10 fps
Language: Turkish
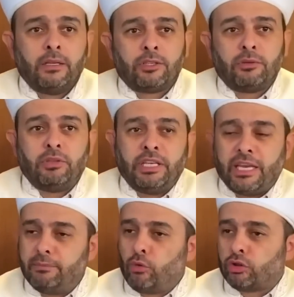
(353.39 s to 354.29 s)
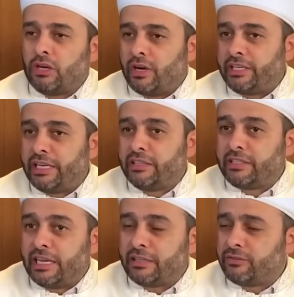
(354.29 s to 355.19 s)
Şimdi yeni moda var, yeni
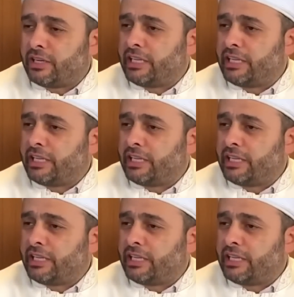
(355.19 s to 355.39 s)
trend var.